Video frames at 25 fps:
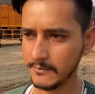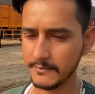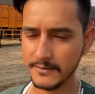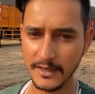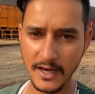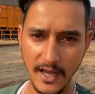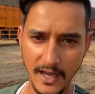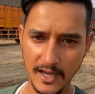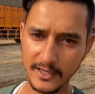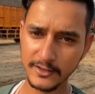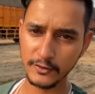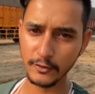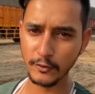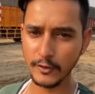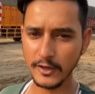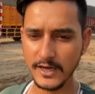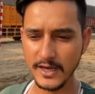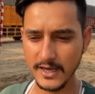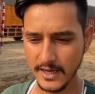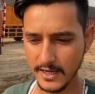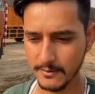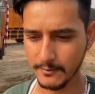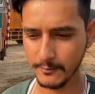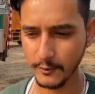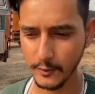नहा दो
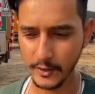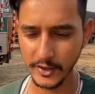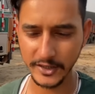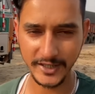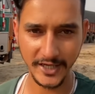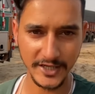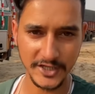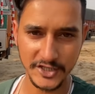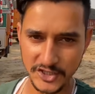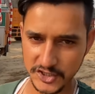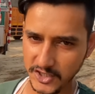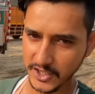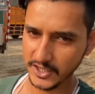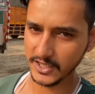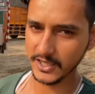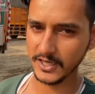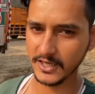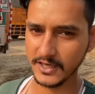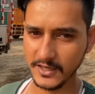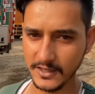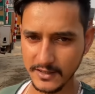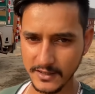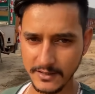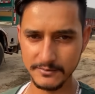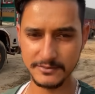ली अब कोई टेंशन
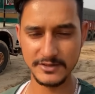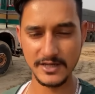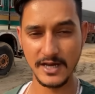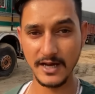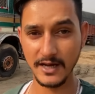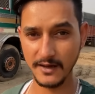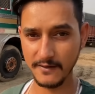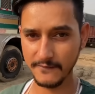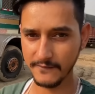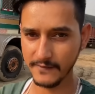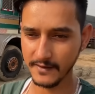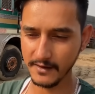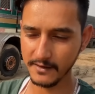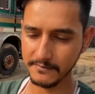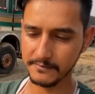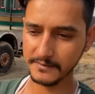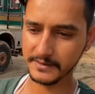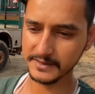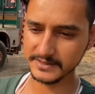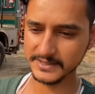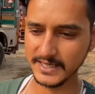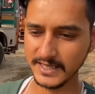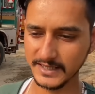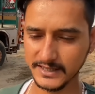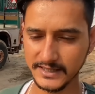नहीं अब जाके
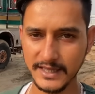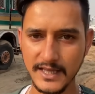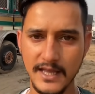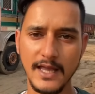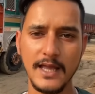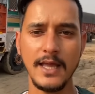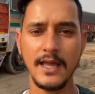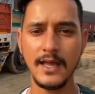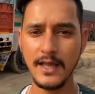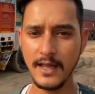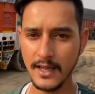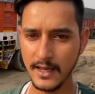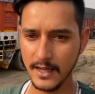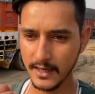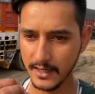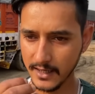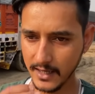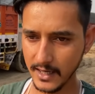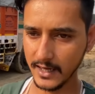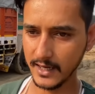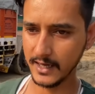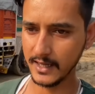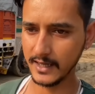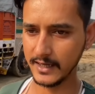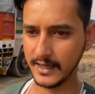फटाफट जाते हैं
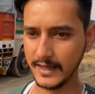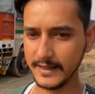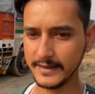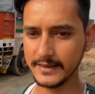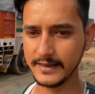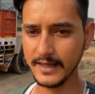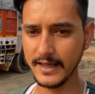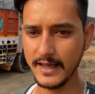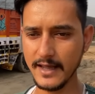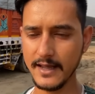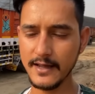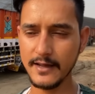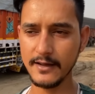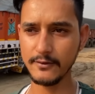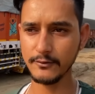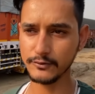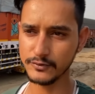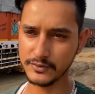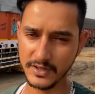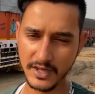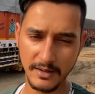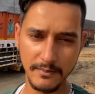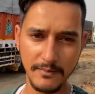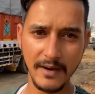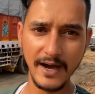खाना खाते हैं
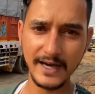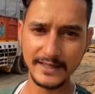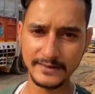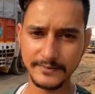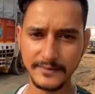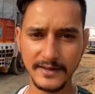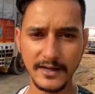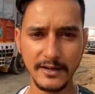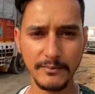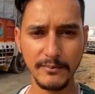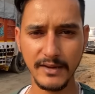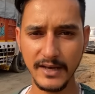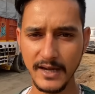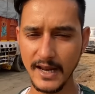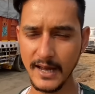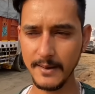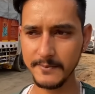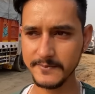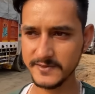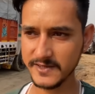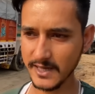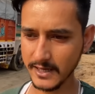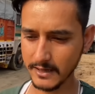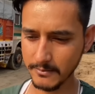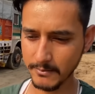उसके बाद फिर मैंने
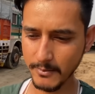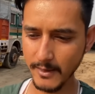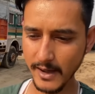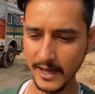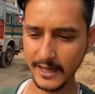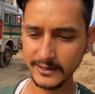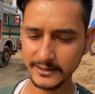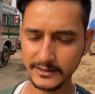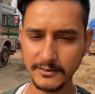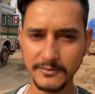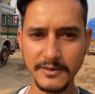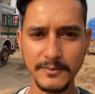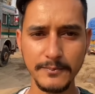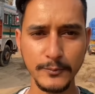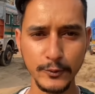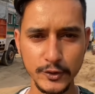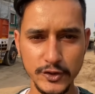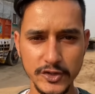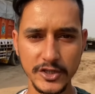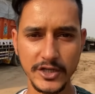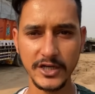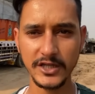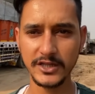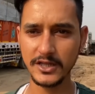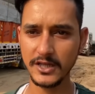आपसे एक बात भी
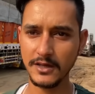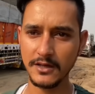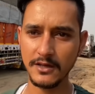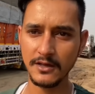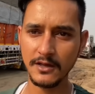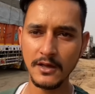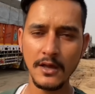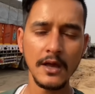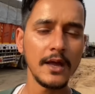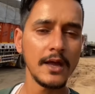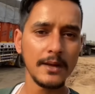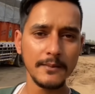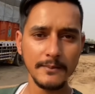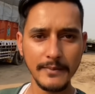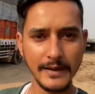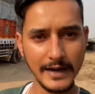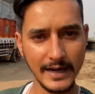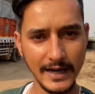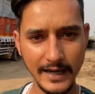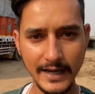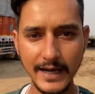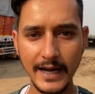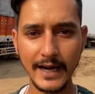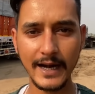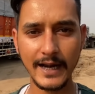पूछनी थी
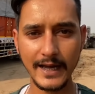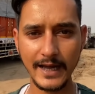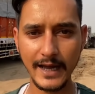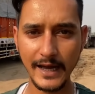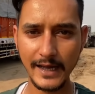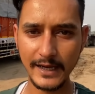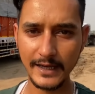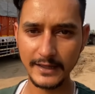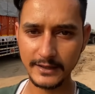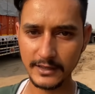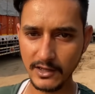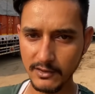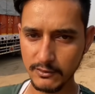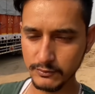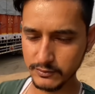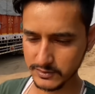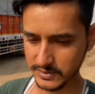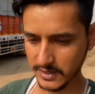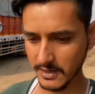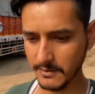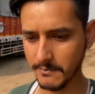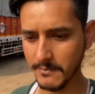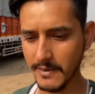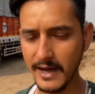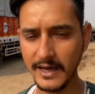पहले खाना खा लेता हूँ
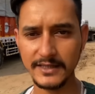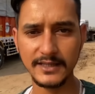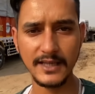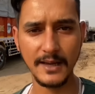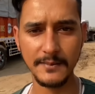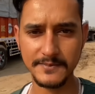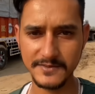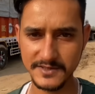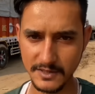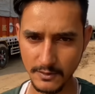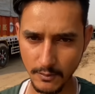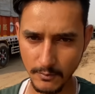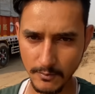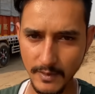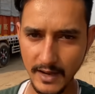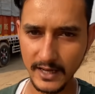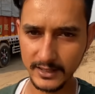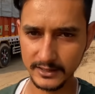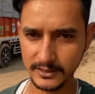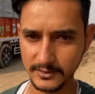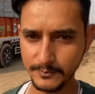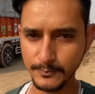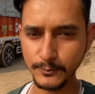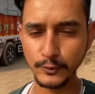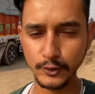उसके बाद आपसे वो
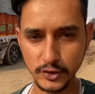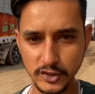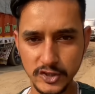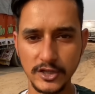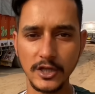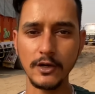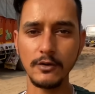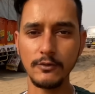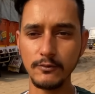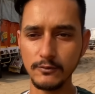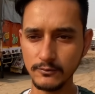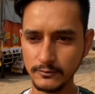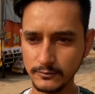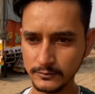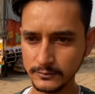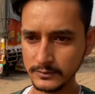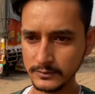बात पूछता हूँ